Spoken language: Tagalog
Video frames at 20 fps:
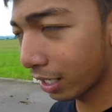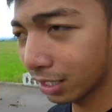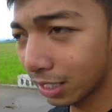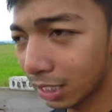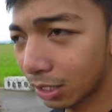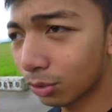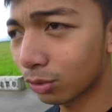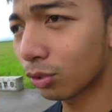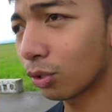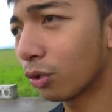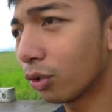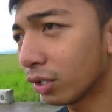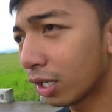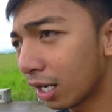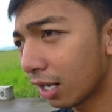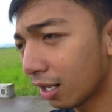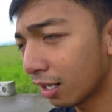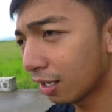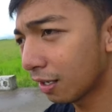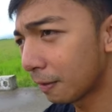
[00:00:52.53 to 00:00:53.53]
Hindi totoo
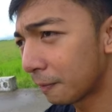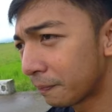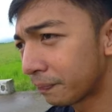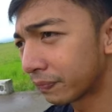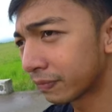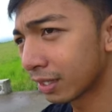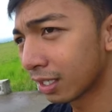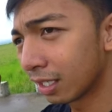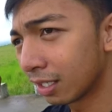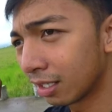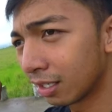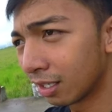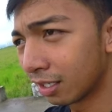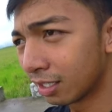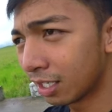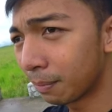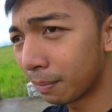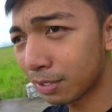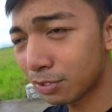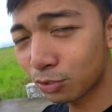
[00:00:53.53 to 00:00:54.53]
na
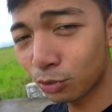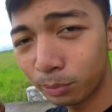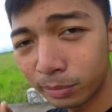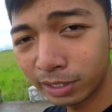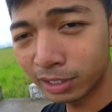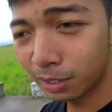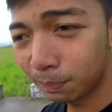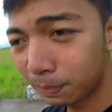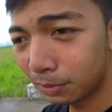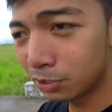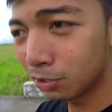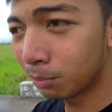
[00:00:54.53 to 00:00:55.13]
na mas tumitipid